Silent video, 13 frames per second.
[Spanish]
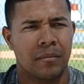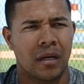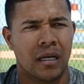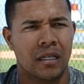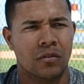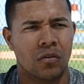Más
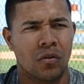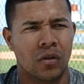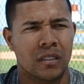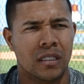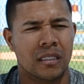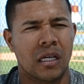que todo lo que he
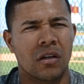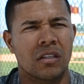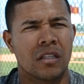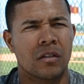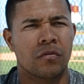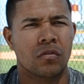tratado es
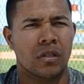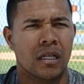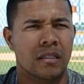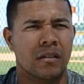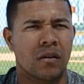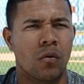de disfrutar
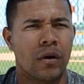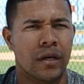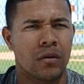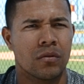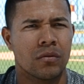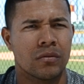este
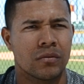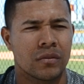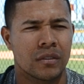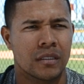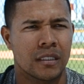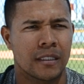juego.
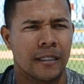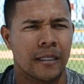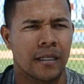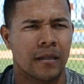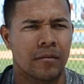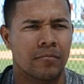
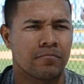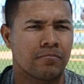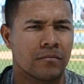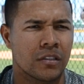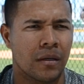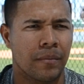
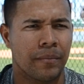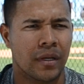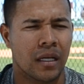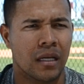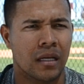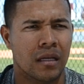
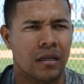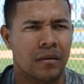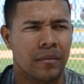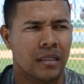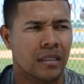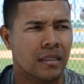siempre
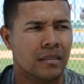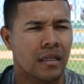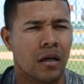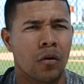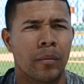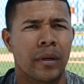me he trazado